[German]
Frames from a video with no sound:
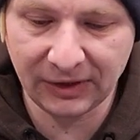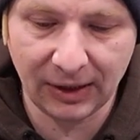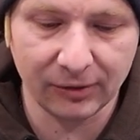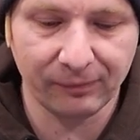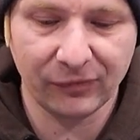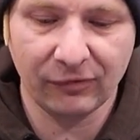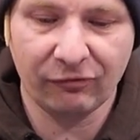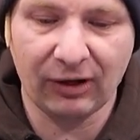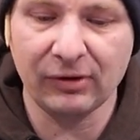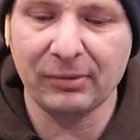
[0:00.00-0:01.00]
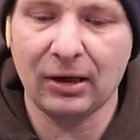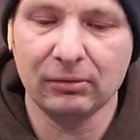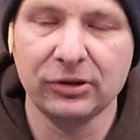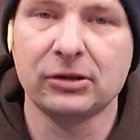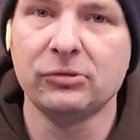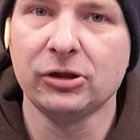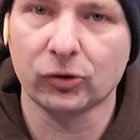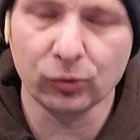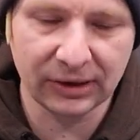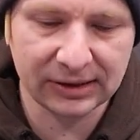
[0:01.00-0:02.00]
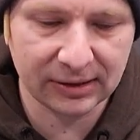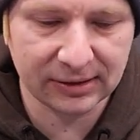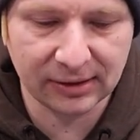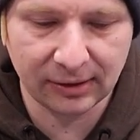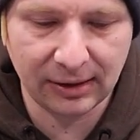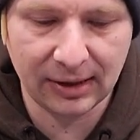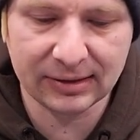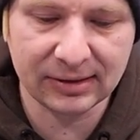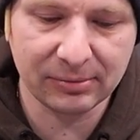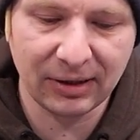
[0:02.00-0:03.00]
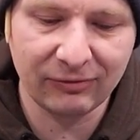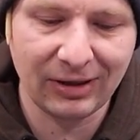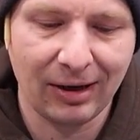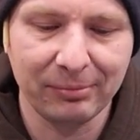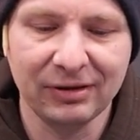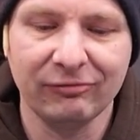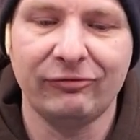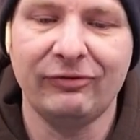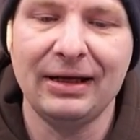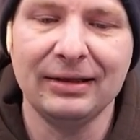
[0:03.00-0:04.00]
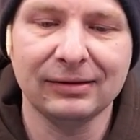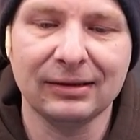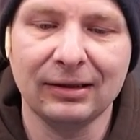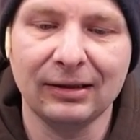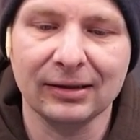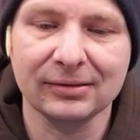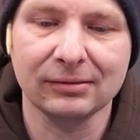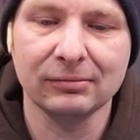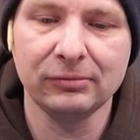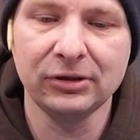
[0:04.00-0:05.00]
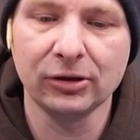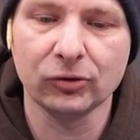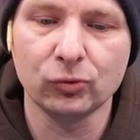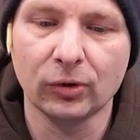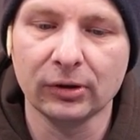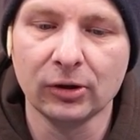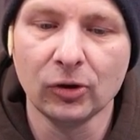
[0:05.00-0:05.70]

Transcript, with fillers: Denn fangen wir mal mit den Miniaturen als erstes an. Erstens mal, wir haben hier Weltklasse Miniaturen.